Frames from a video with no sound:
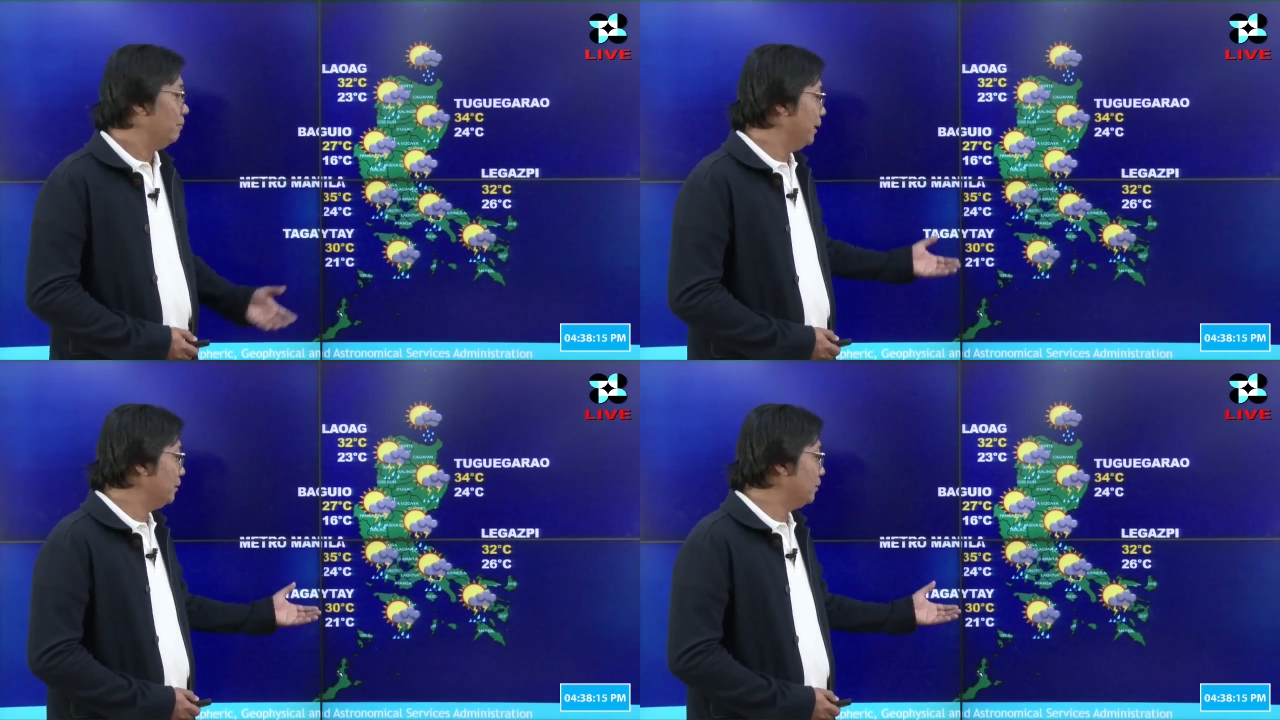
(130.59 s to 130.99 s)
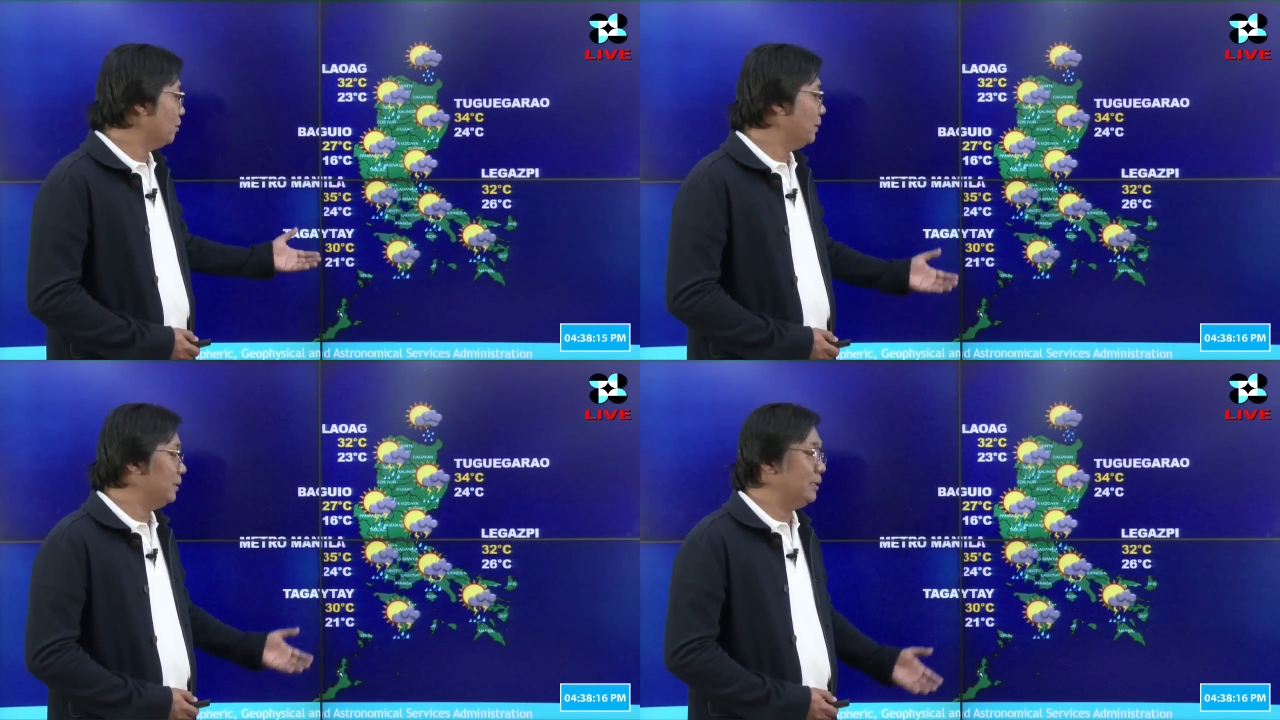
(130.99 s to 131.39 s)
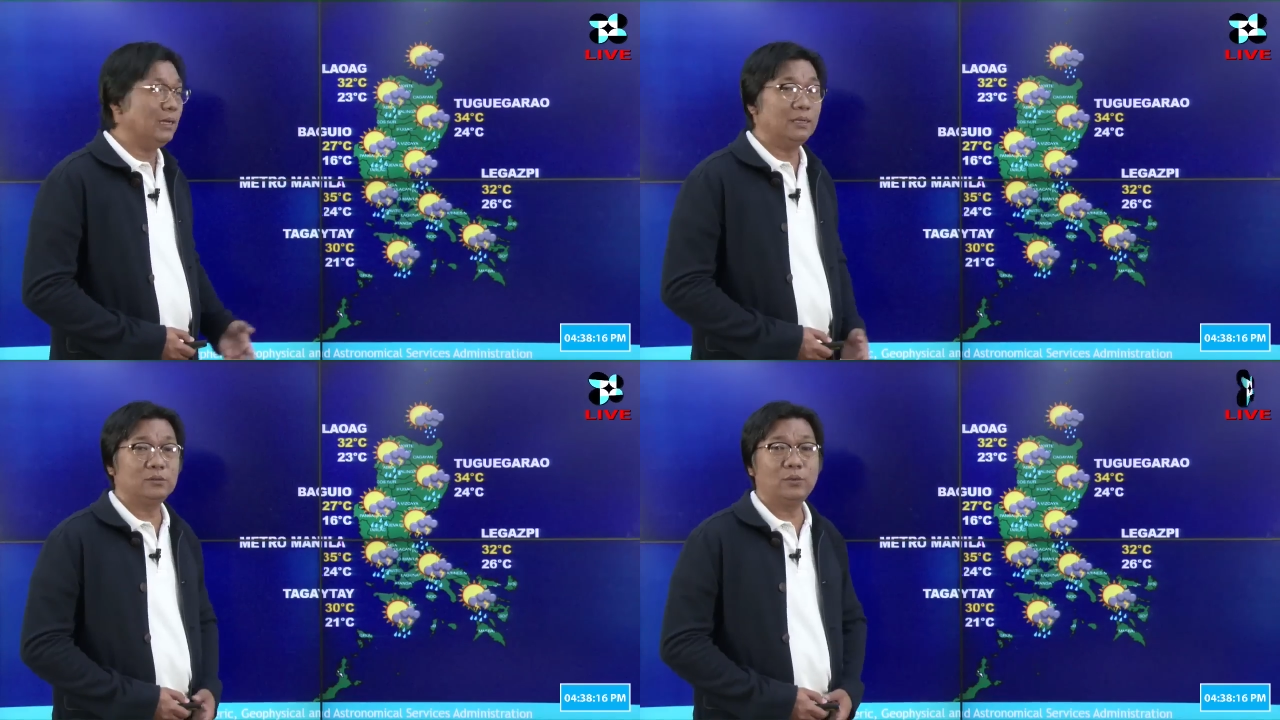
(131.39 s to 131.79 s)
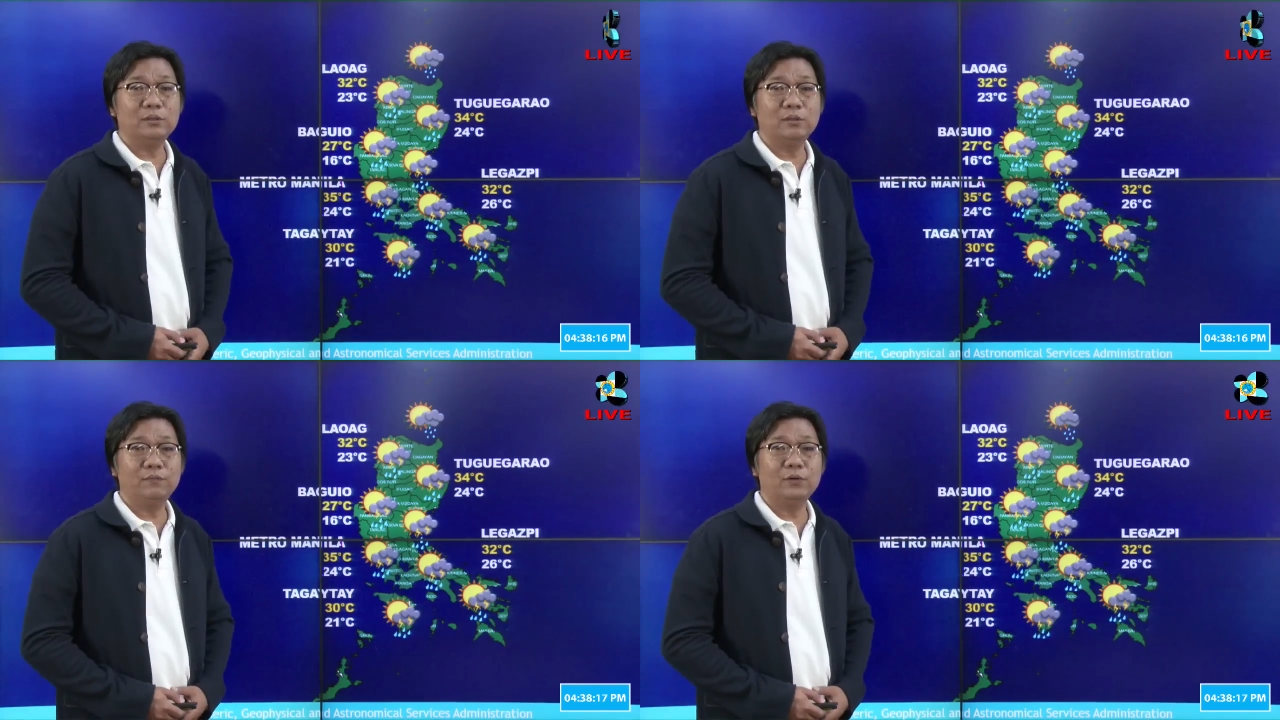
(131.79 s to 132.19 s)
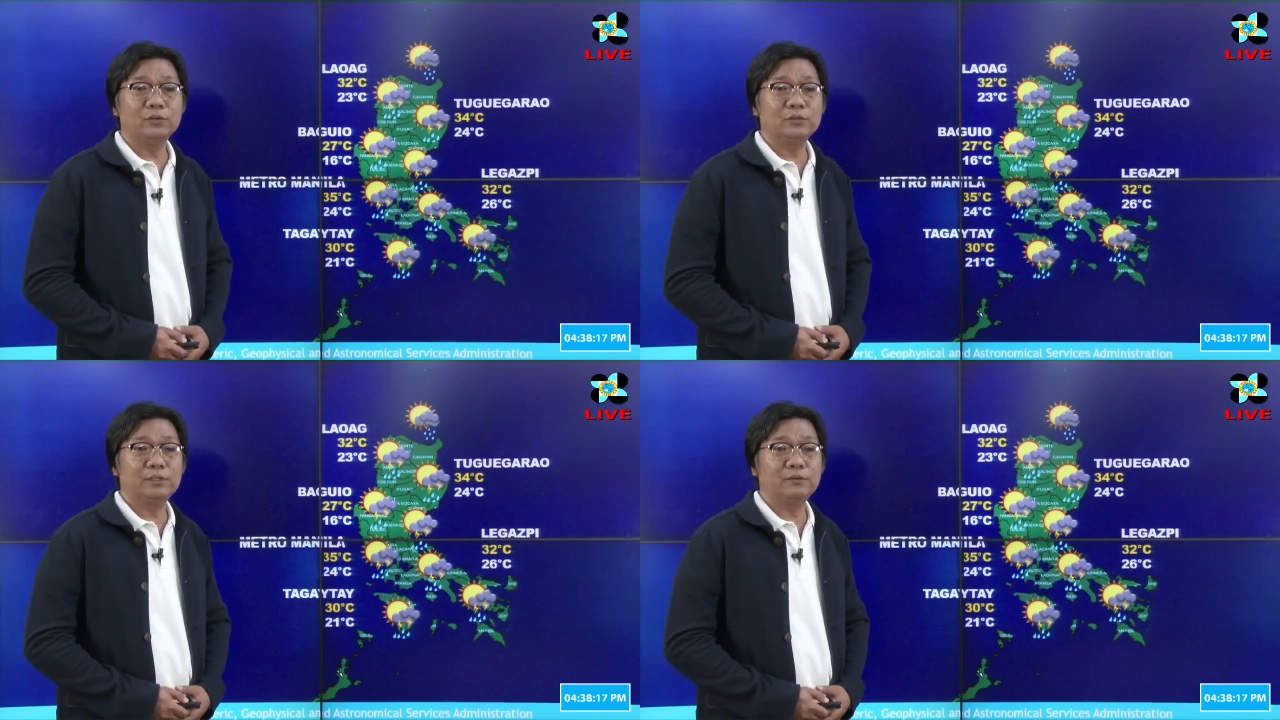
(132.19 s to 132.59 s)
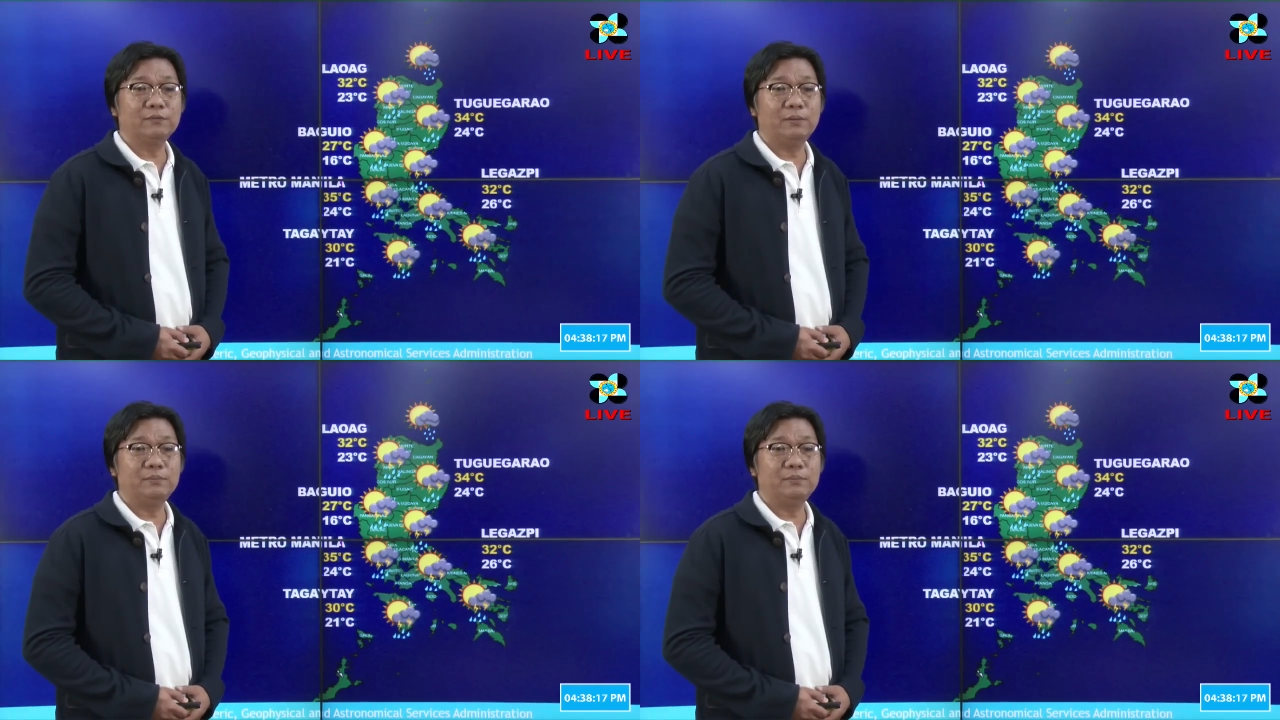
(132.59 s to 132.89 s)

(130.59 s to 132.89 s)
Metro Manila, 24 to 35